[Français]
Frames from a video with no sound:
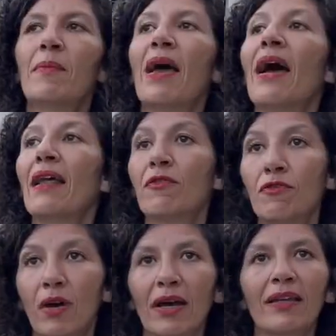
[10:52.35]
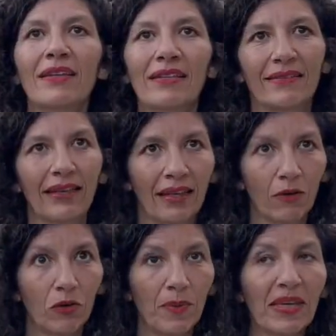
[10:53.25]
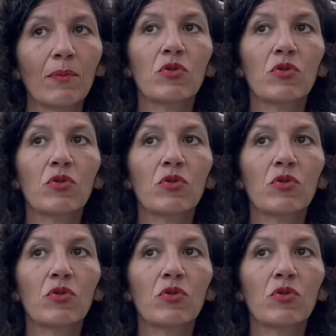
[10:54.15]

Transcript: mais À la fois, il y a des intérêts économiques, hein,